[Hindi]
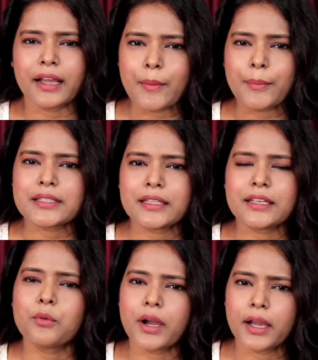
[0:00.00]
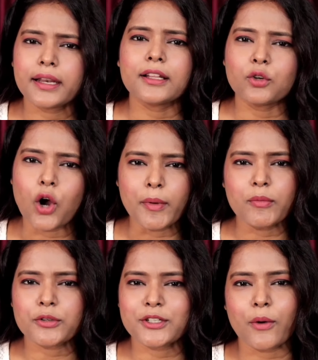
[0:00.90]
अगर आपके साथ ये हुआ है ना तो
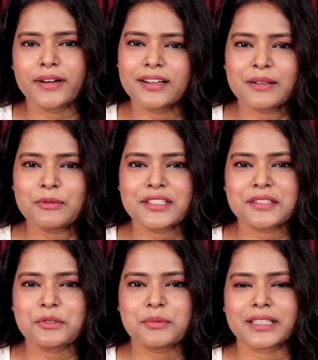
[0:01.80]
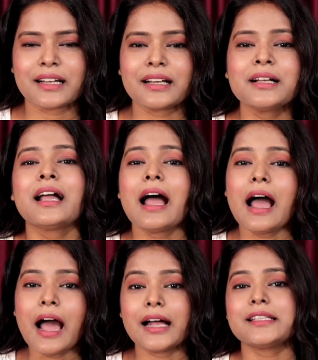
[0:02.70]
कॉमेंट बॉक्स में कॉमेंट करके मुझे जरूर बताना
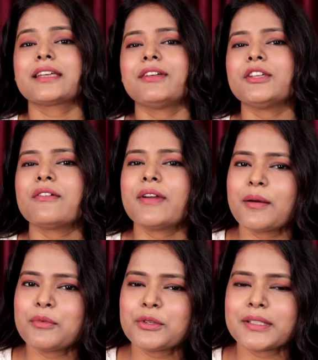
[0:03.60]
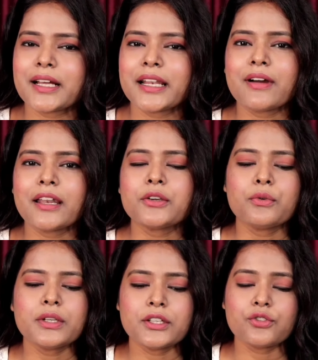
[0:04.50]
आज के वीडियो में मैं आप लोगों को बताने वाली
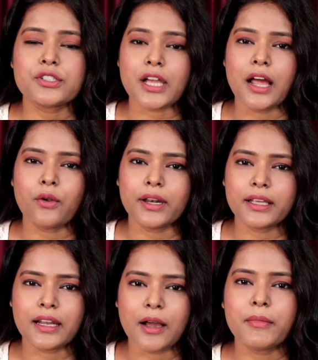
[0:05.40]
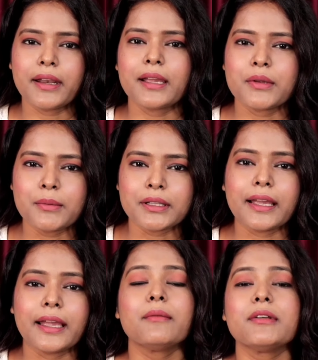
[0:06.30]
हूँ ये जो चार ऑयल के नाम मैंने अभी
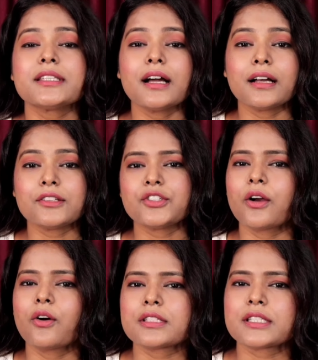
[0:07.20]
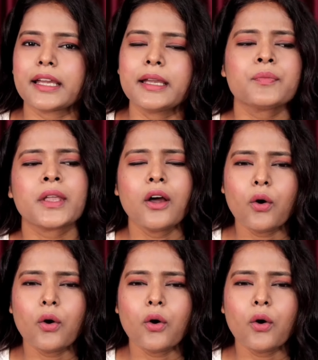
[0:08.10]
बताए हैं इनमें से अच्छा कौन सा है